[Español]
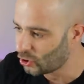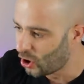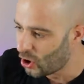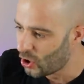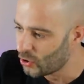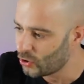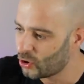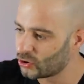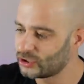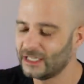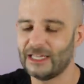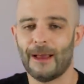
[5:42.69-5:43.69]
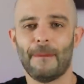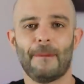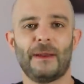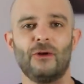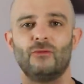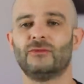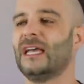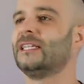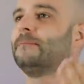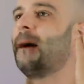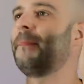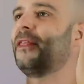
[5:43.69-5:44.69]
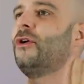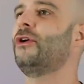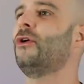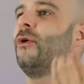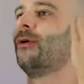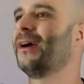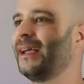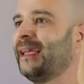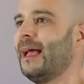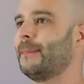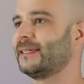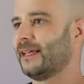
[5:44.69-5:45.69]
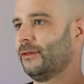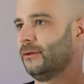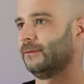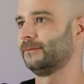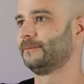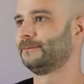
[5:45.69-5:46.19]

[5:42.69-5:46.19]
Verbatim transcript: Todos los días me preguntáis, papá zorro ¿qué ha pasado?